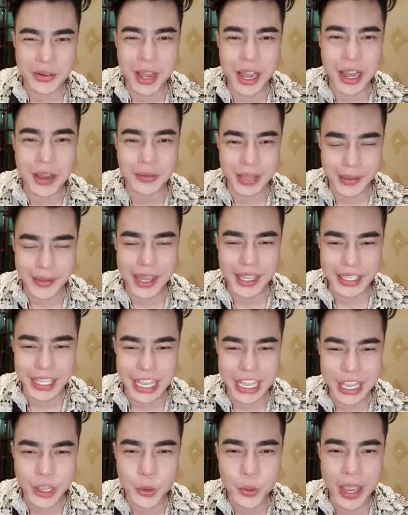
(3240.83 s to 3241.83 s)
không Cảm ơn
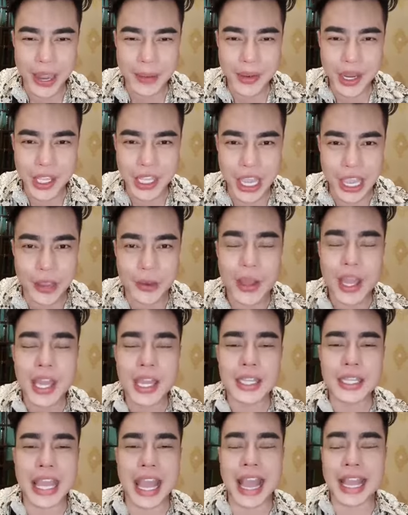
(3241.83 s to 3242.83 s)
chị yêu của em rất nhiều
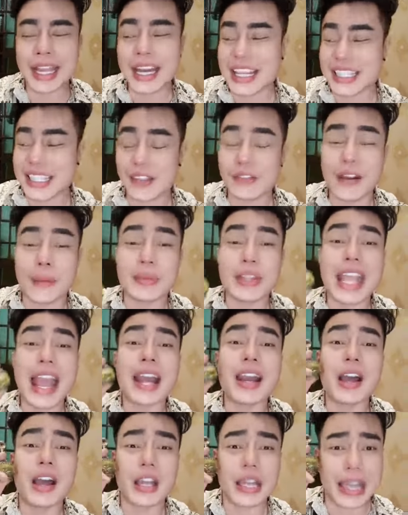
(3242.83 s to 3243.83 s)
Dạ cái này sản phẩm giá
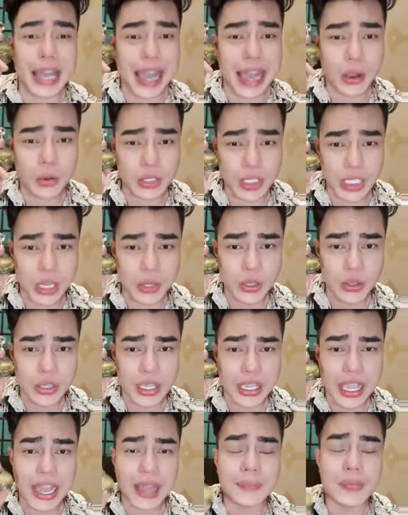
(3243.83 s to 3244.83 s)
nó hơi cao một xíu như gì
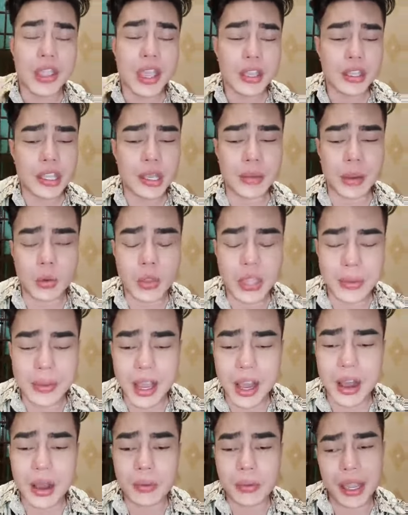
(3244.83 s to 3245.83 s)
nha Nhưng mà quý vị biết
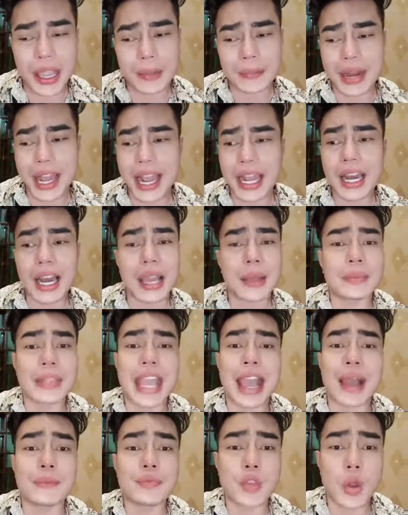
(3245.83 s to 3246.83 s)
không Ngày hôm nay là em
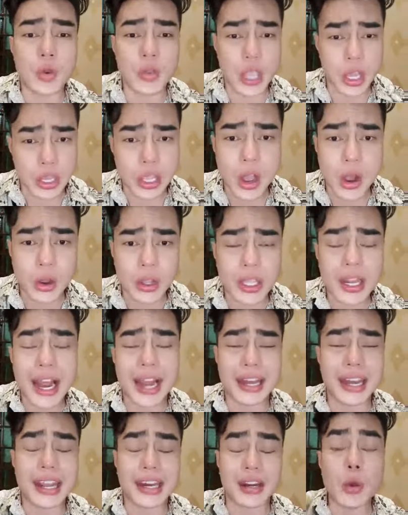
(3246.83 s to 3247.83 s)
giảm cho vị dòi Với
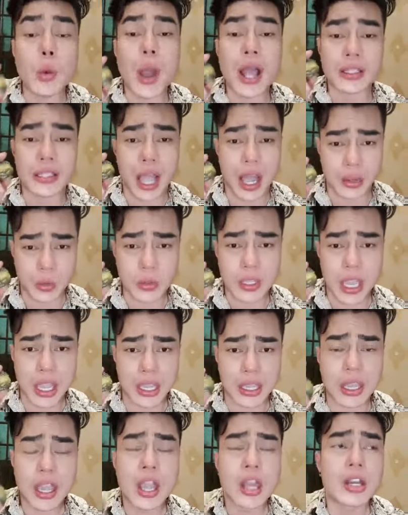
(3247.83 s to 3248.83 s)
lại này nước hoa thật quý
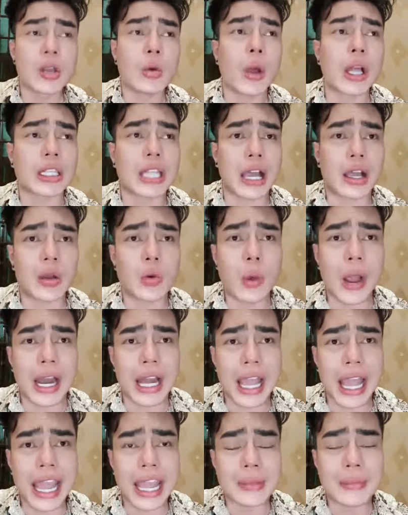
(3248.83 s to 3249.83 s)
vị Nước hoa thật ở ngoài là
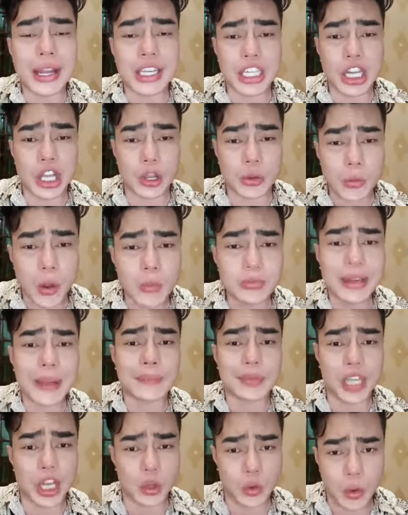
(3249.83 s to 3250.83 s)
2, 3 triệu, 4, 5
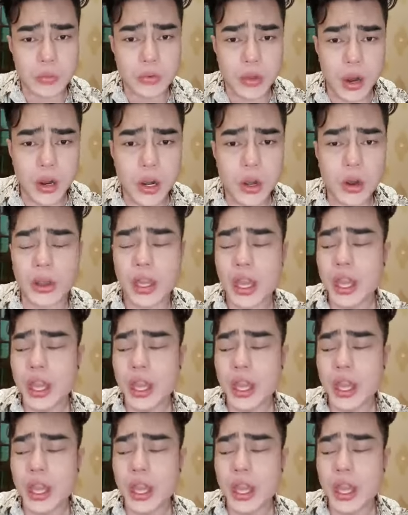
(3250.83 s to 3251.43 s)
triệu cũng có luôn